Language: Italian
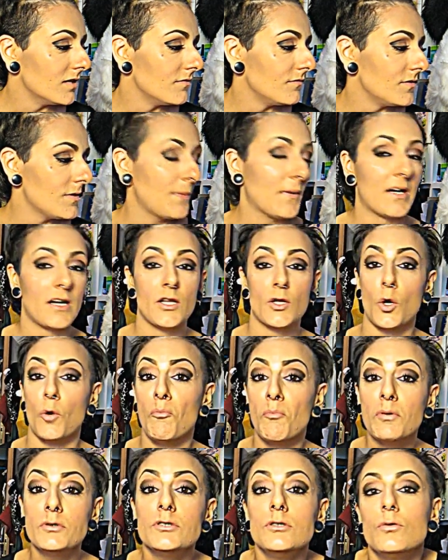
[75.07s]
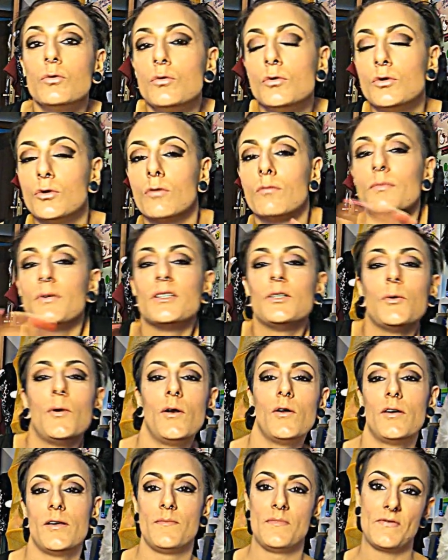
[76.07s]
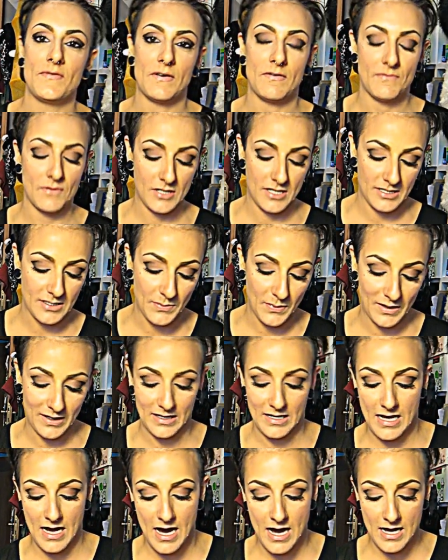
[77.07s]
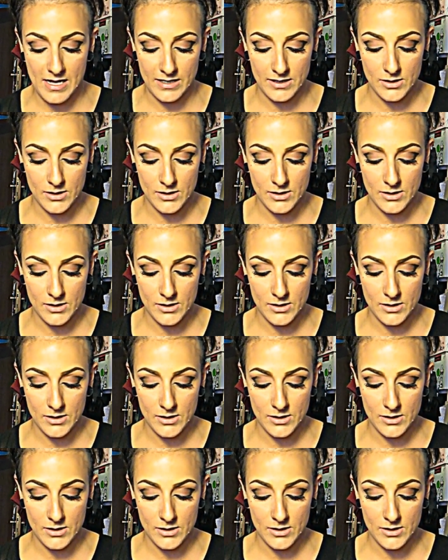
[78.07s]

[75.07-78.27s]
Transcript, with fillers: vi parlerò un po' di tutto, un po' di quello che mi fa voglia di parlare,